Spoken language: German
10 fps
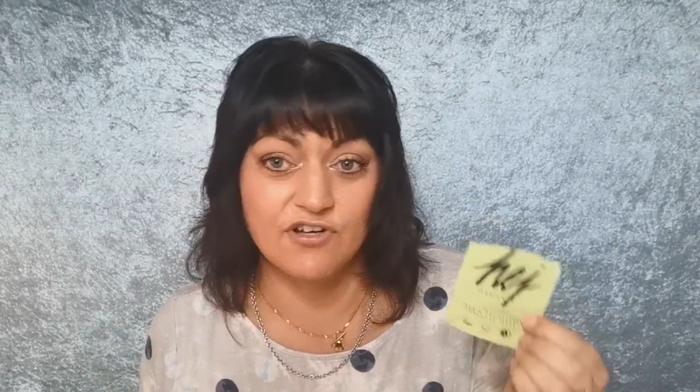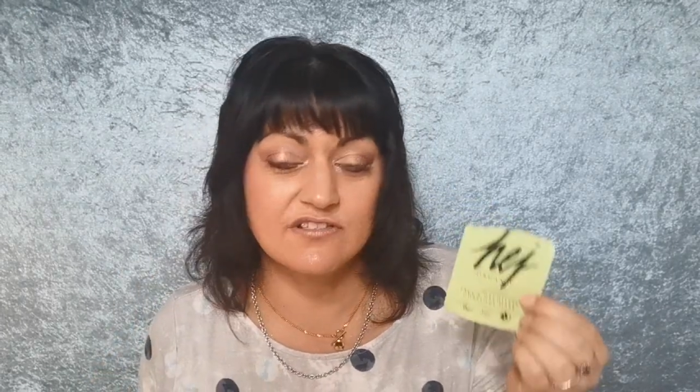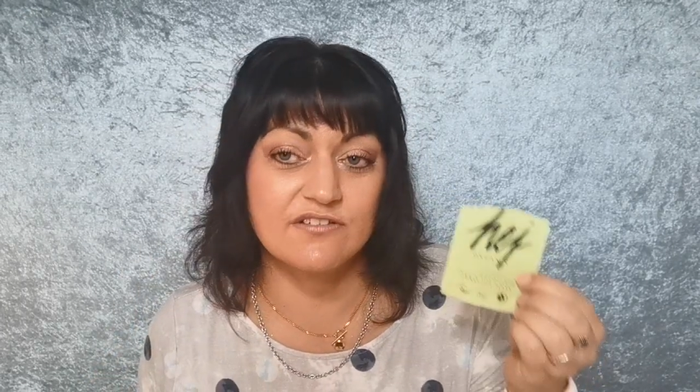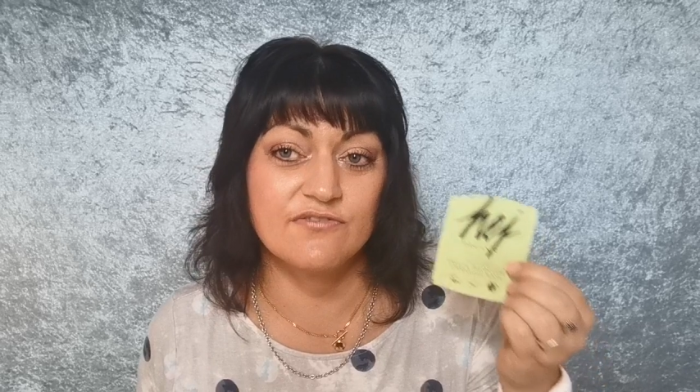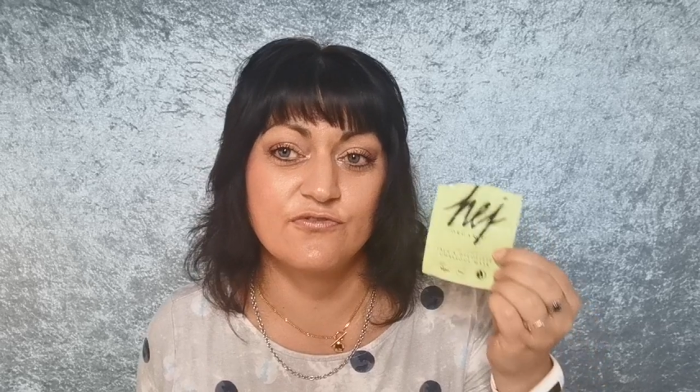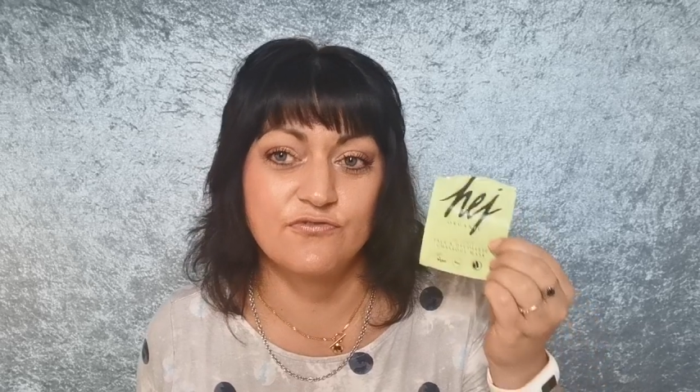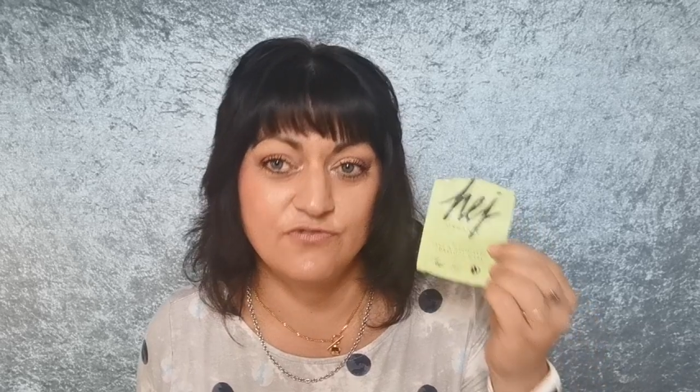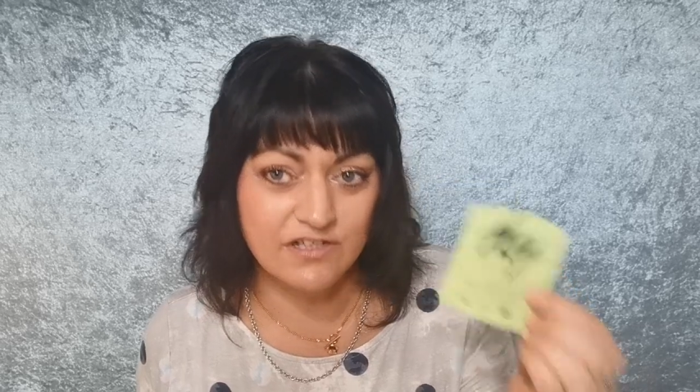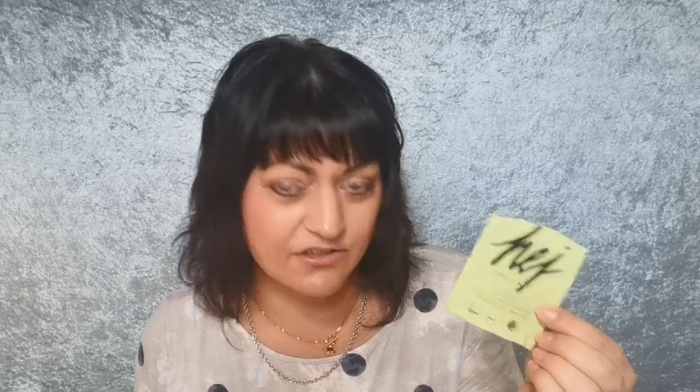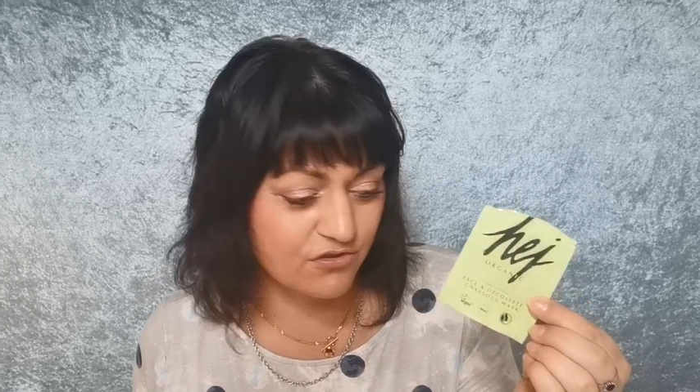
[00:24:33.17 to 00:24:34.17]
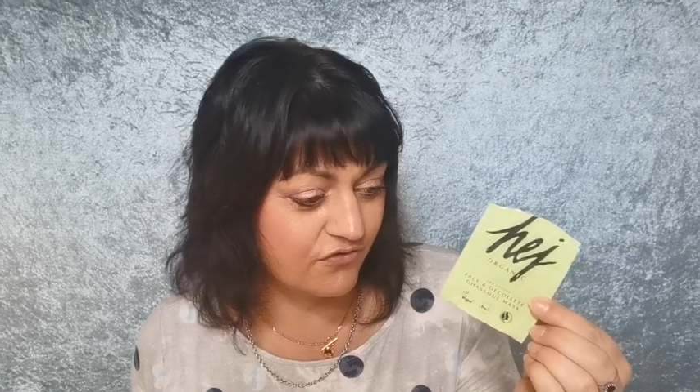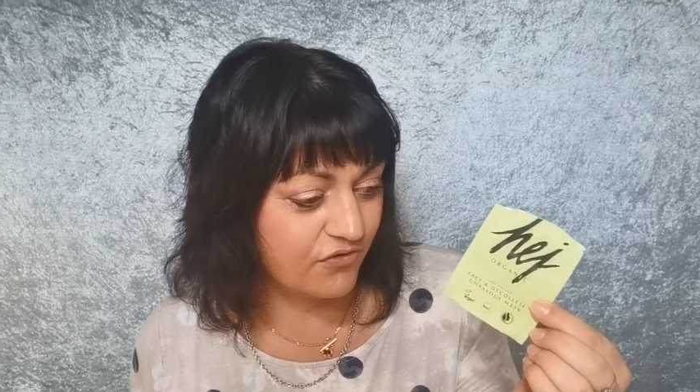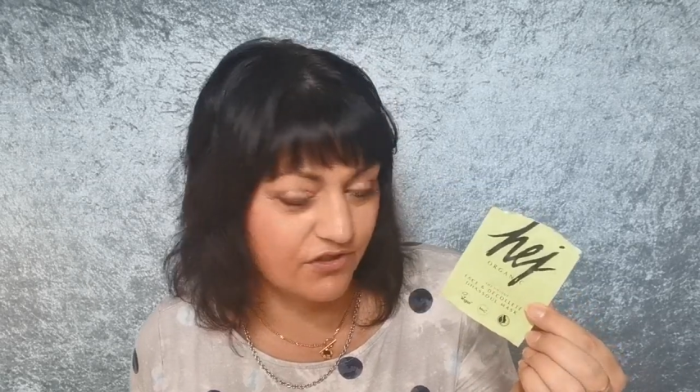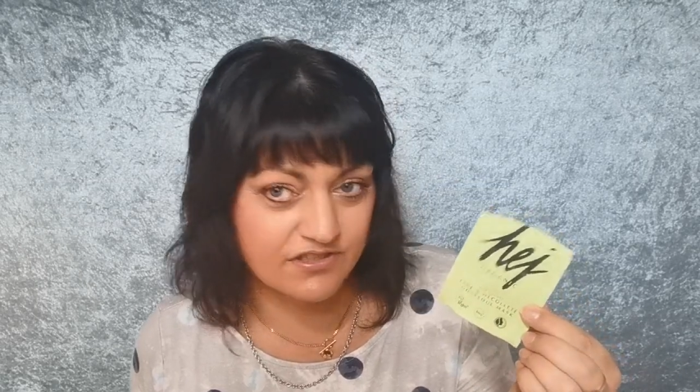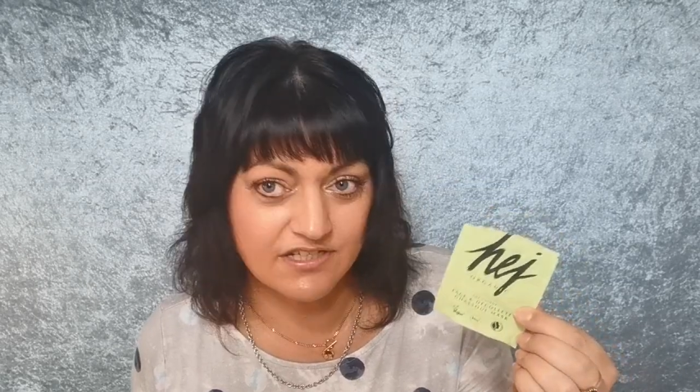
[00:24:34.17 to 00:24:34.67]
war sie viel zu
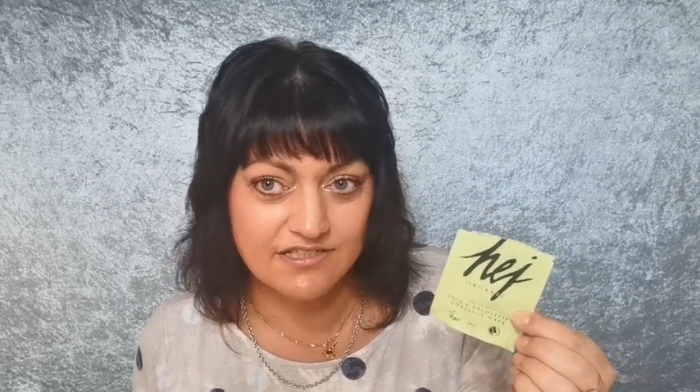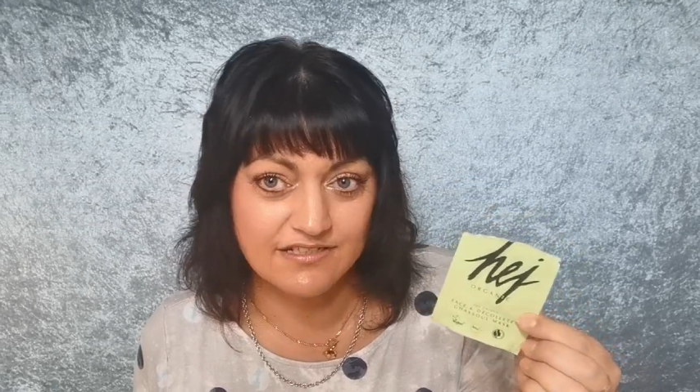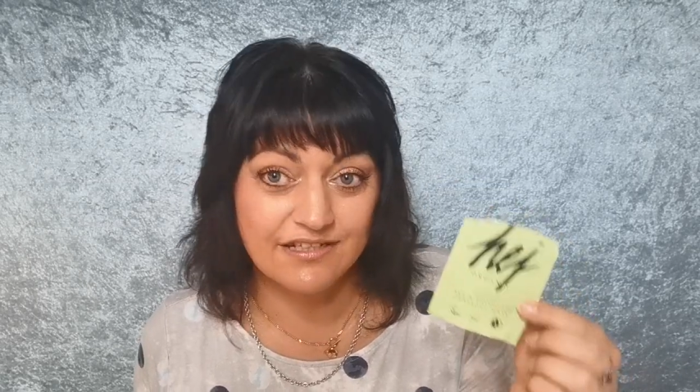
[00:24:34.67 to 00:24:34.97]
flüssig,